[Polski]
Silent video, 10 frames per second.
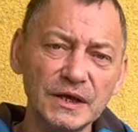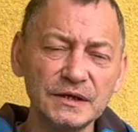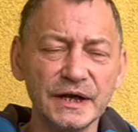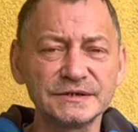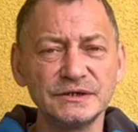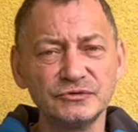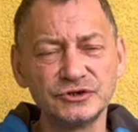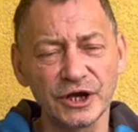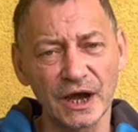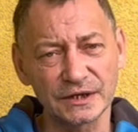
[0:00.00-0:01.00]
i tacy
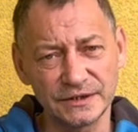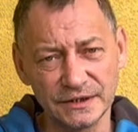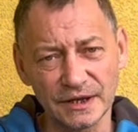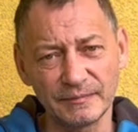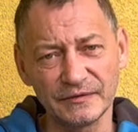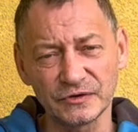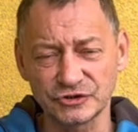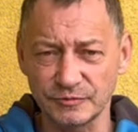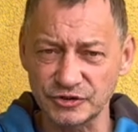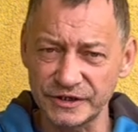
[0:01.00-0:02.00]
ludzie jak Ty na pewno
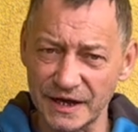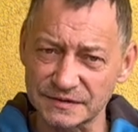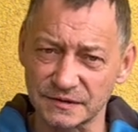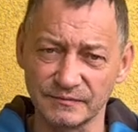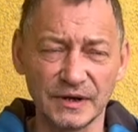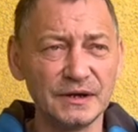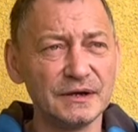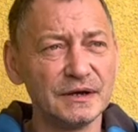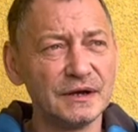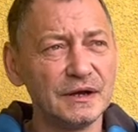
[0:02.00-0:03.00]
się przydadzą.
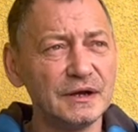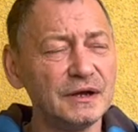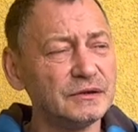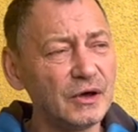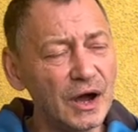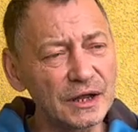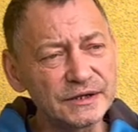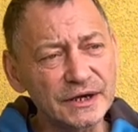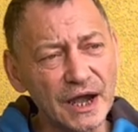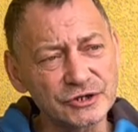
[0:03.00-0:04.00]
No a
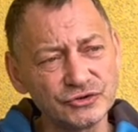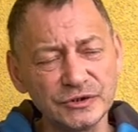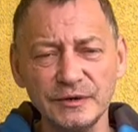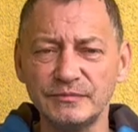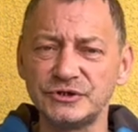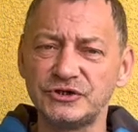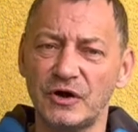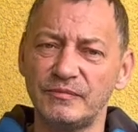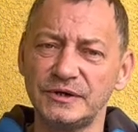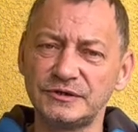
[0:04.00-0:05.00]
Ty Kaziu, kim byś
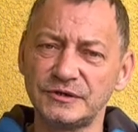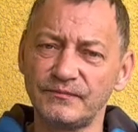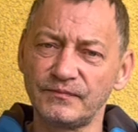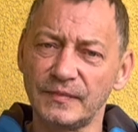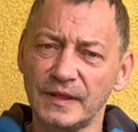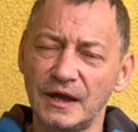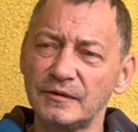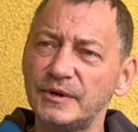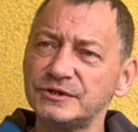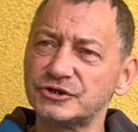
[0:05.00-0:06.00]
chciał być,
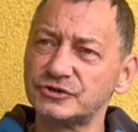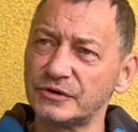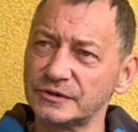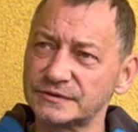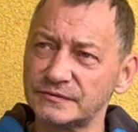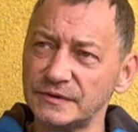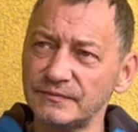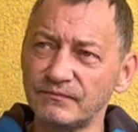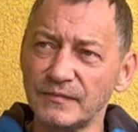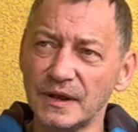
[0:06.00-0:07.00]
jak będziesz
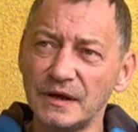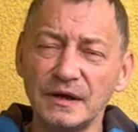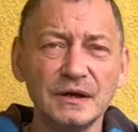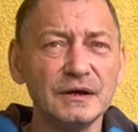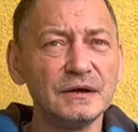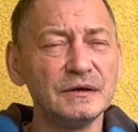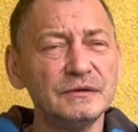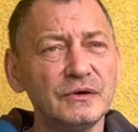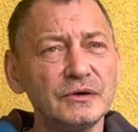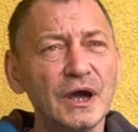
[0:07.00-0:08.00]
dorosły?
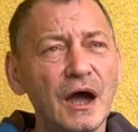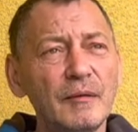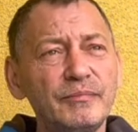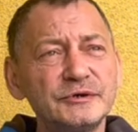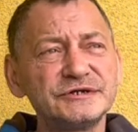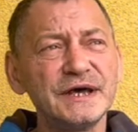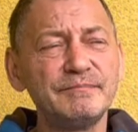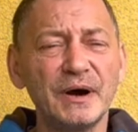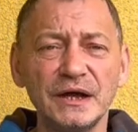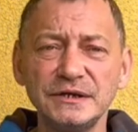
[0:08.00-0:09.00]
No ja,
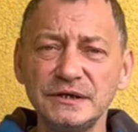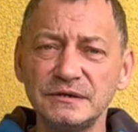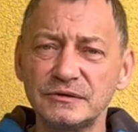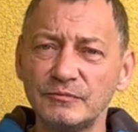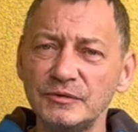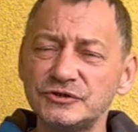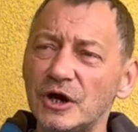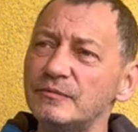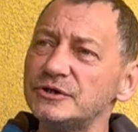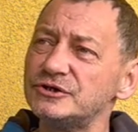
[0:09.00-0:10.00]
se Pani, to bym
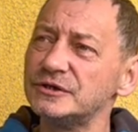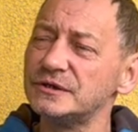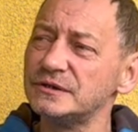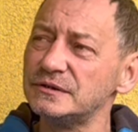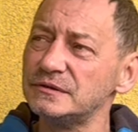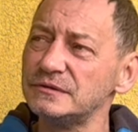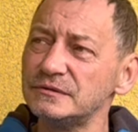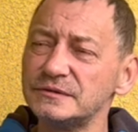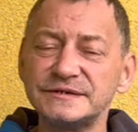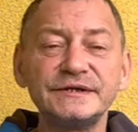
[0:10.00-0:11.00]
chciał być
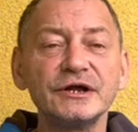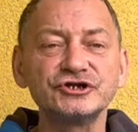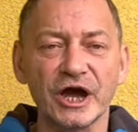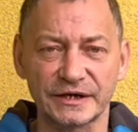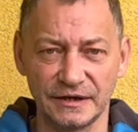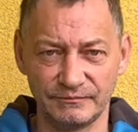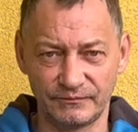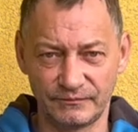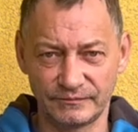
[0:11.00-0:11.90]
yy, strażakiem.